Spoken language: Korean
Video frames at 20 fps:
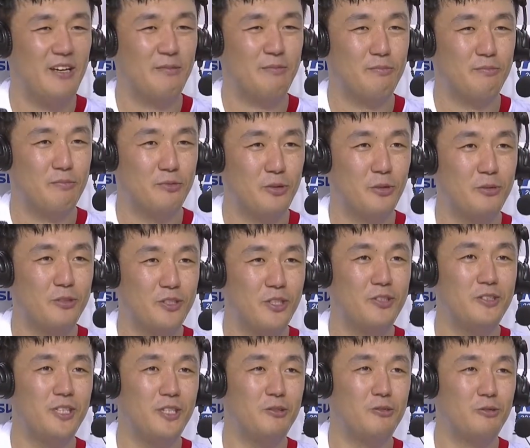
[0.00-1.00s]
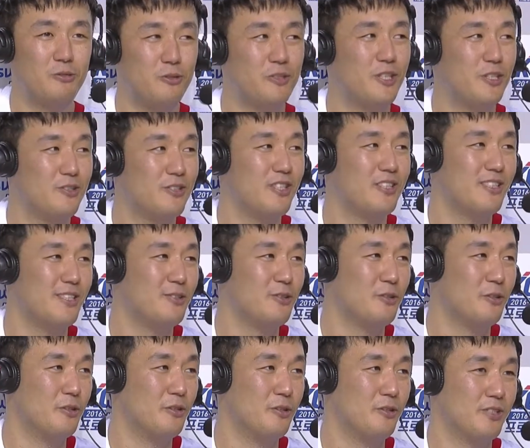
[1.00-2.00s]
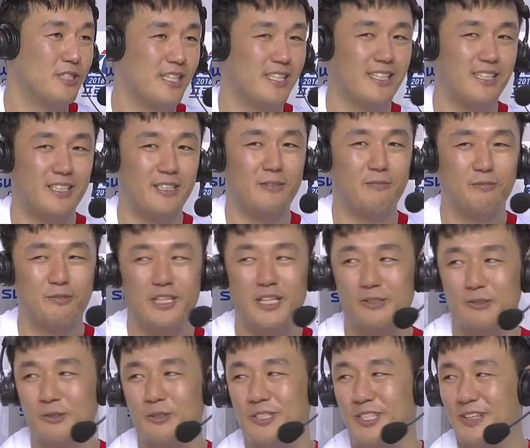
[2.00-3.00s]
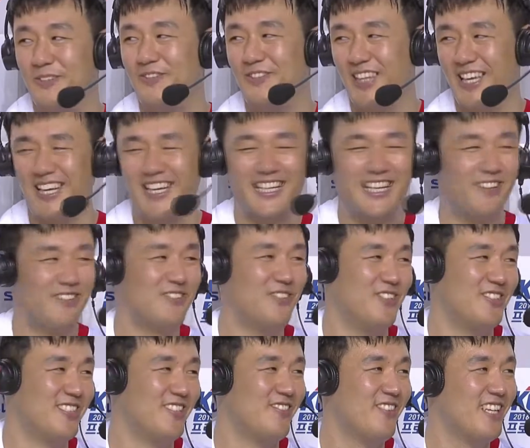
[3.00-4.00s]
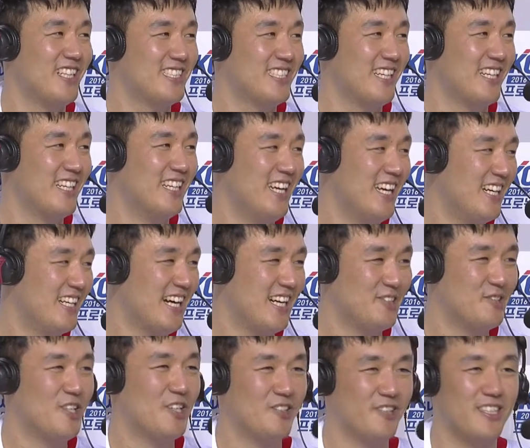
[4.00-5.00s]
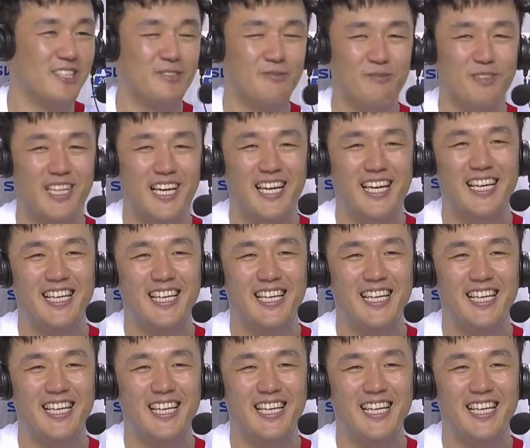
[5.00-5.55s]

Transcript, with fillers: 무조건 첫째도 둘째도 셋째도 자나깨나 부상 조심. 네, 아. 감독님이 항상 강조하고 계십니다.